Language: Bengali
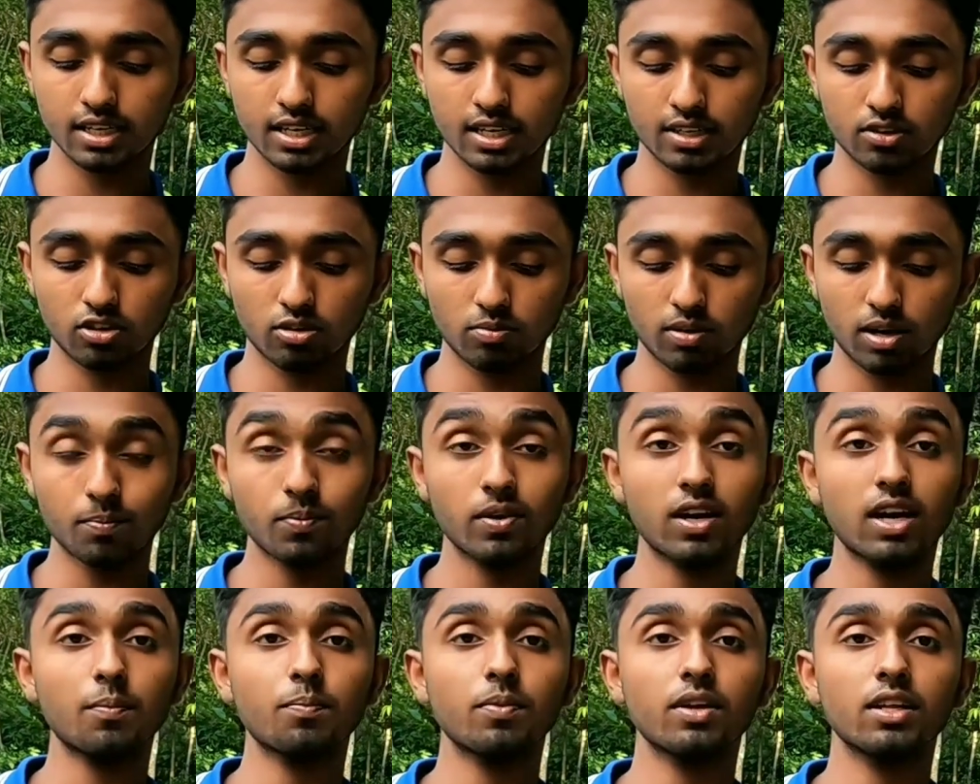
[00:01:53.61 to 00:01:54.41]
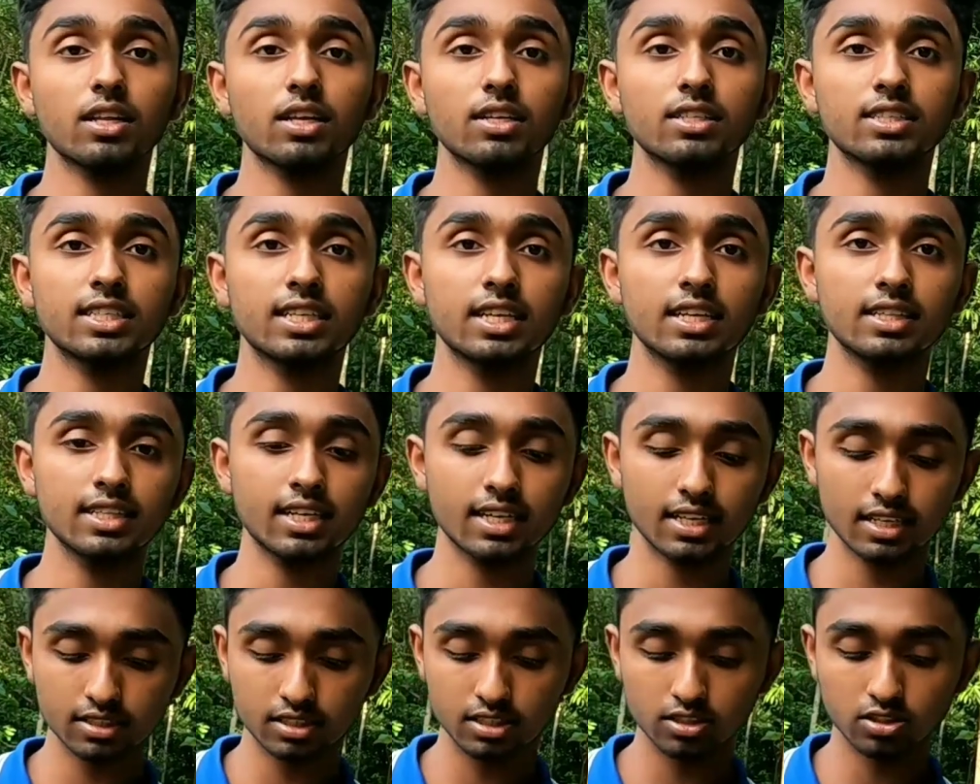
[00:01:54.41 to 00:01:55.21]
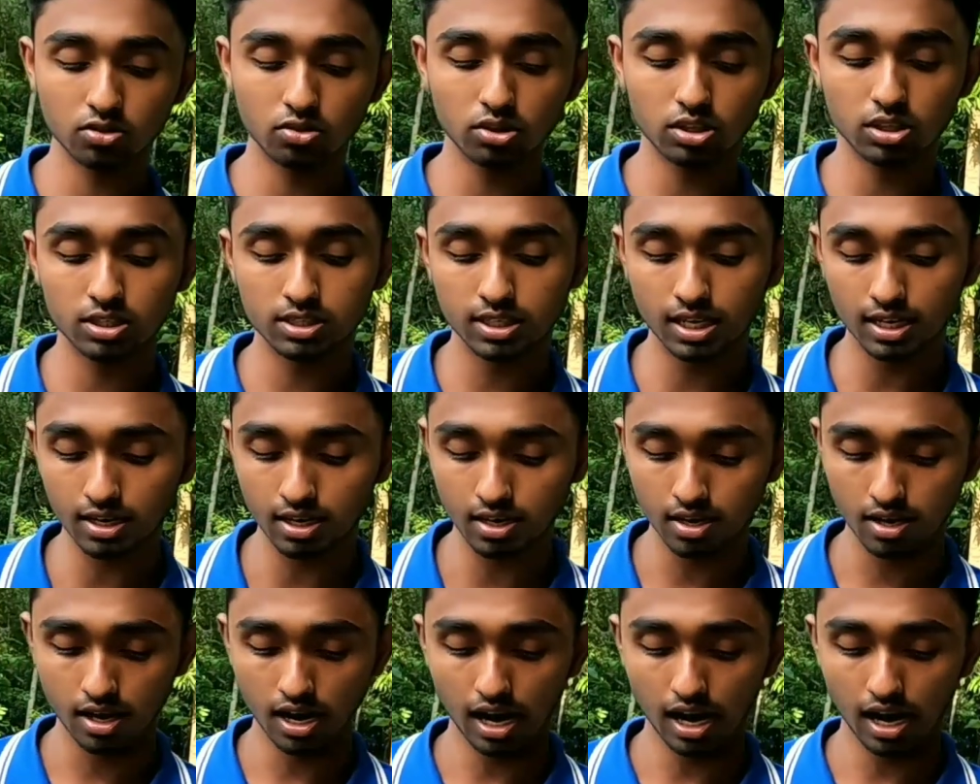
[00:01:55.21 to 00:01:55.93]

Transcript: সিলেক্ট করবো আপনারা আপনারা যেটা দিয়ে রেজিস্ট্রেশন করতে চান